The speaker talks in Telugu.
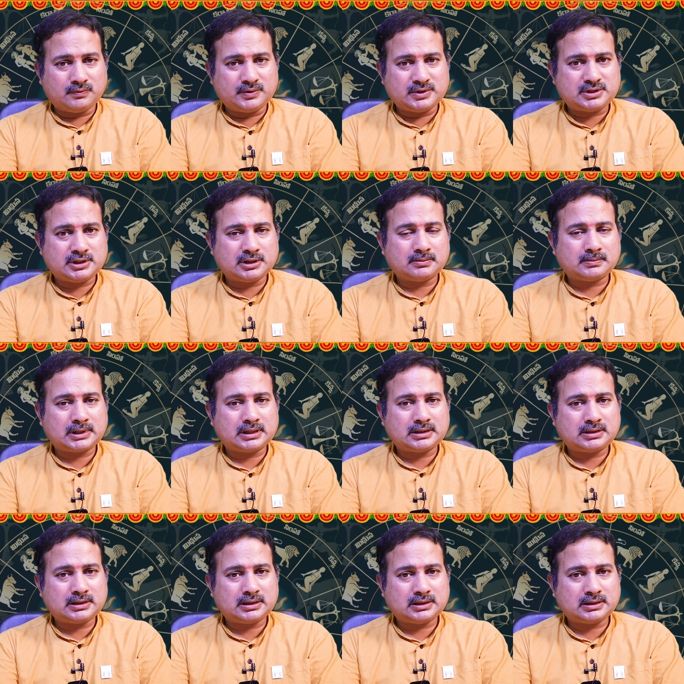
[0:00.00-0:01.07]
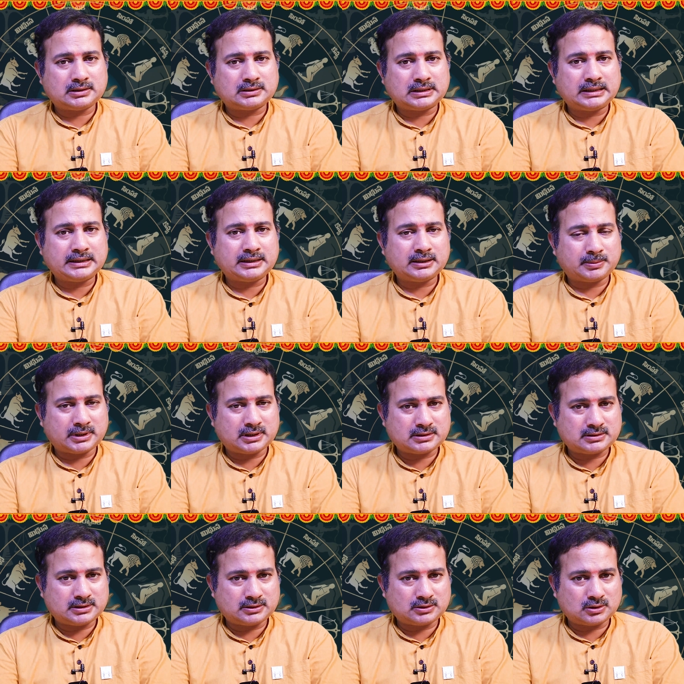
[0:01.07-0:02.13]
విషయం అనేది తెలియని
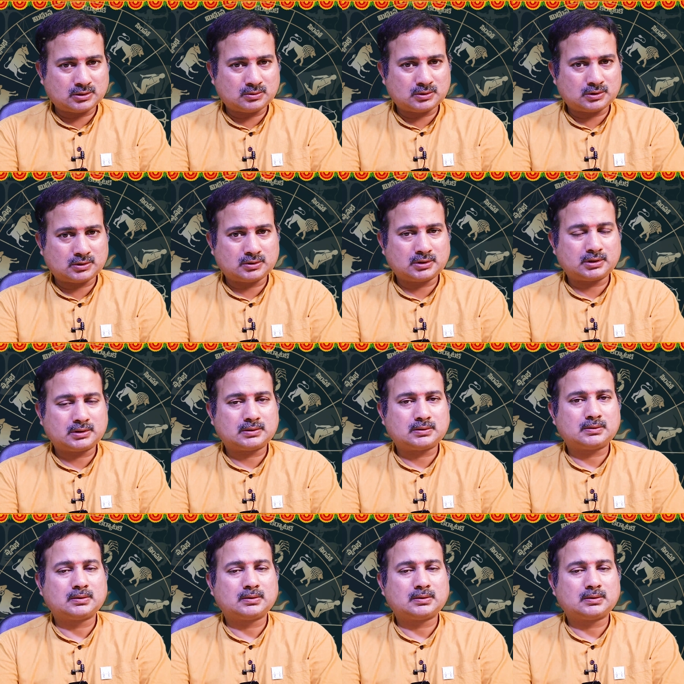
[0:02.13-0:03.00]
పరిస్థితిలో ఉంటుంది